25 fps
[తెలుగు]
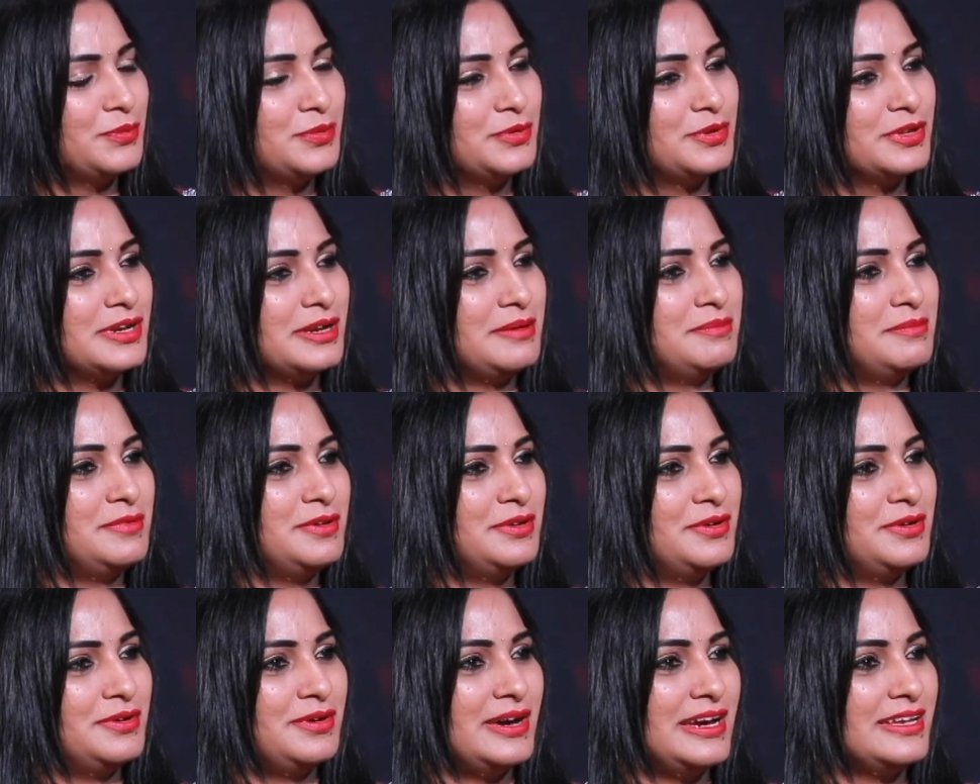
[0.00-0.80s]

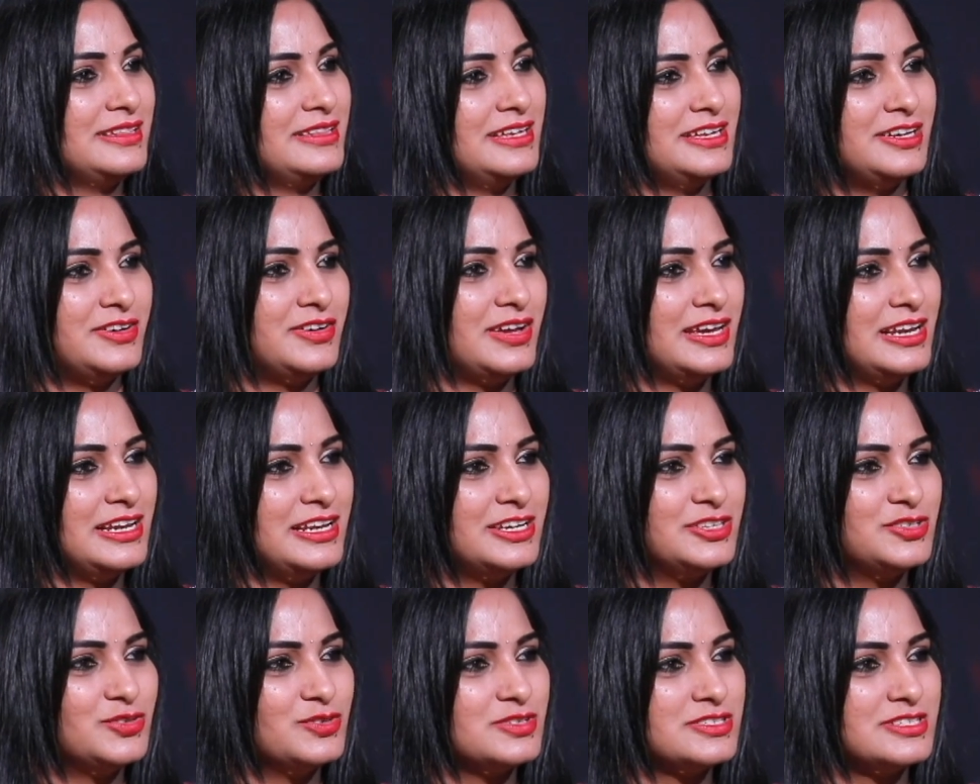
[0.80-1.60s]
ఉగ్రంలో అయితే
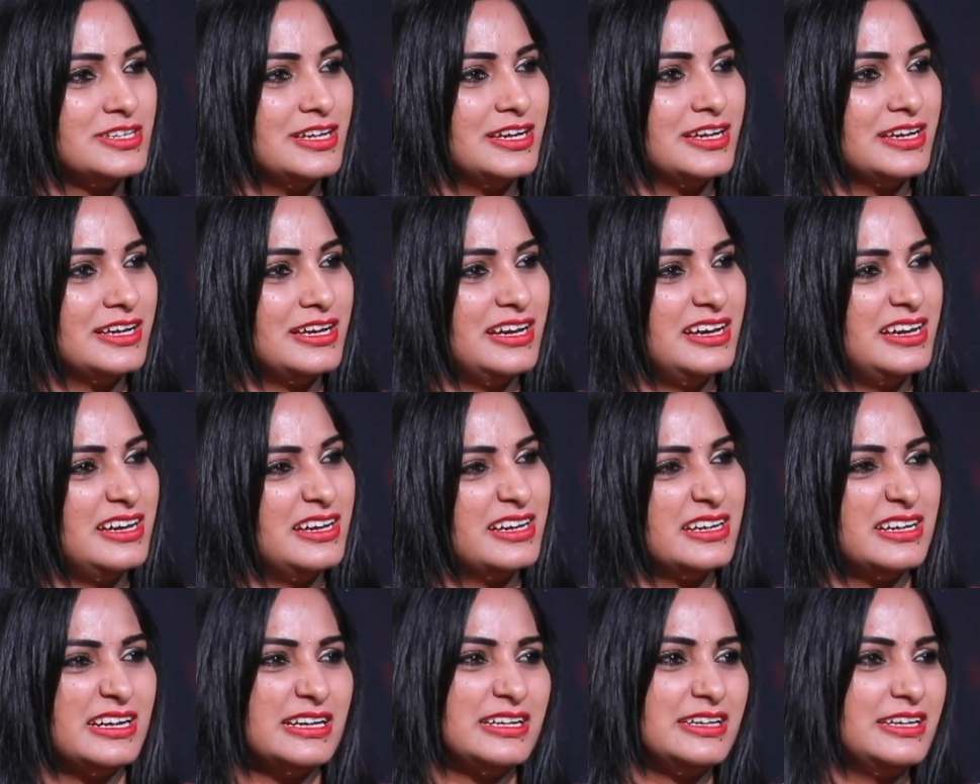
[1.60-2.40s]
ట్రైలర్ చూసినాక
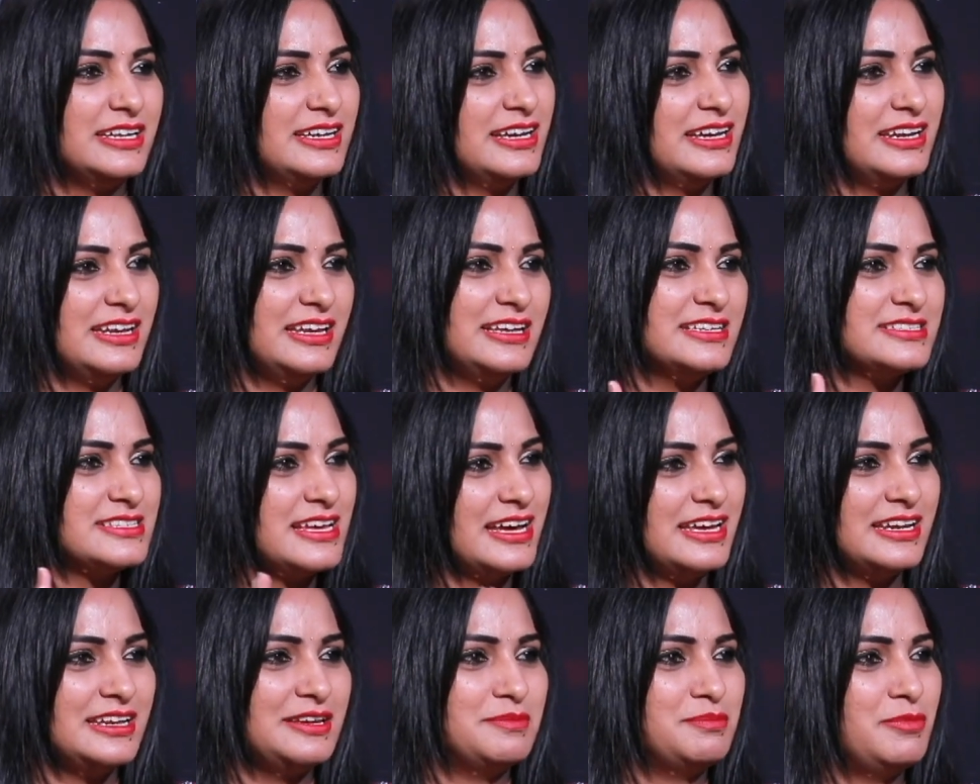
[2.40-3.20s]
గట్టిగానే
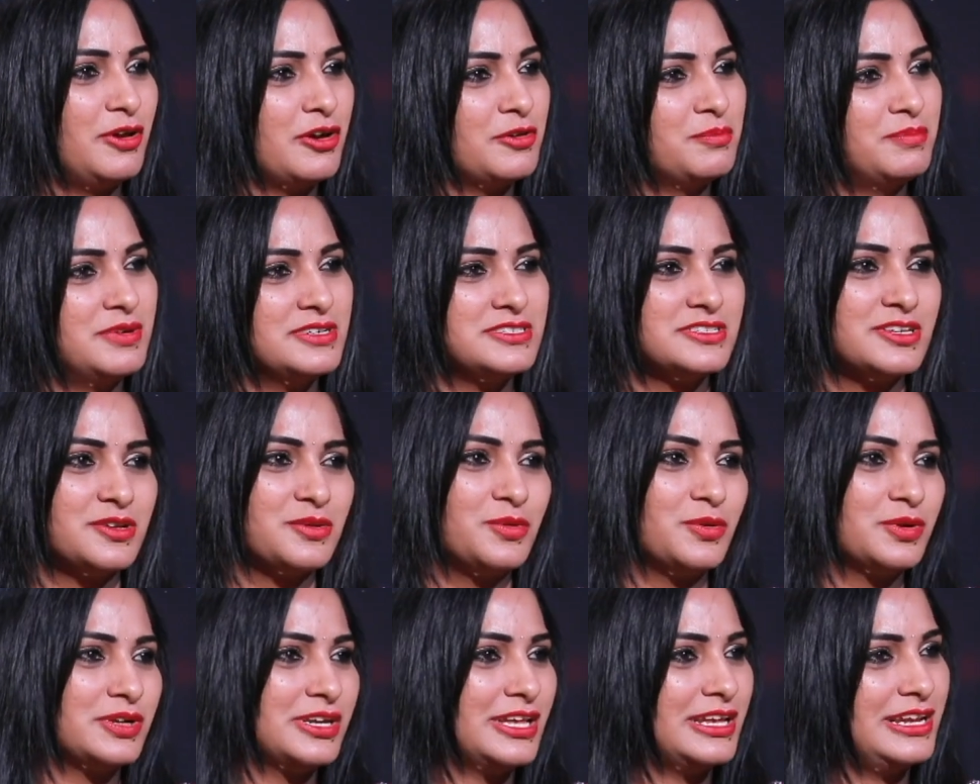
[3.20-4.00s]
ఈసారి బ్లాక్ బస్టర్
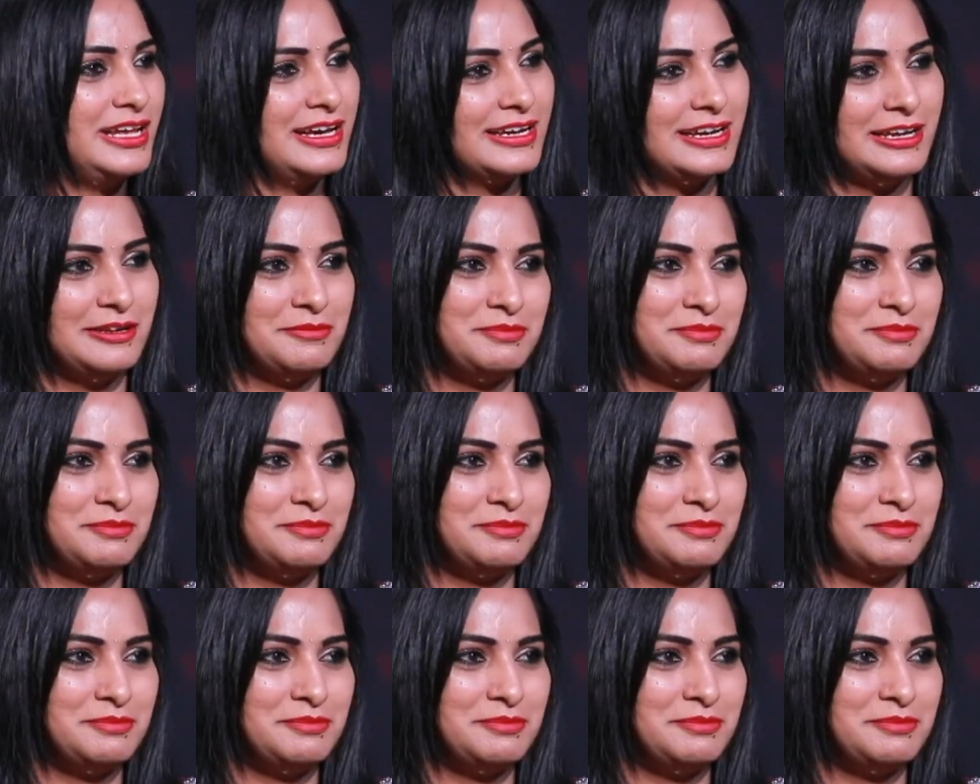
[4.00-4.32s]
కొట్టేలాగా